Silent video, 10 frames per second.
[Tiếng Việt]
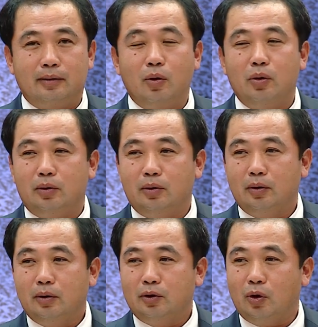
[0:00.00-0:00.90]
tốt
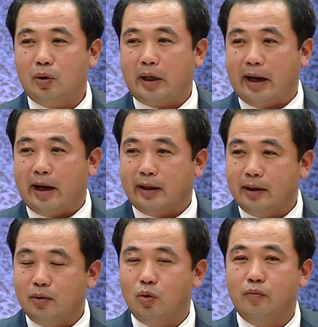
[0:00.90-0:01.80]
cho cả
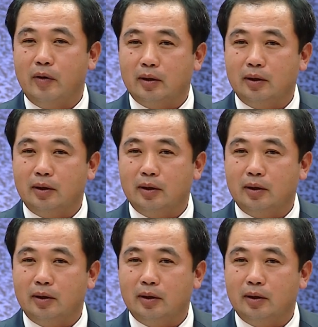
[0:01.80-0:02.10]
cái khu vực.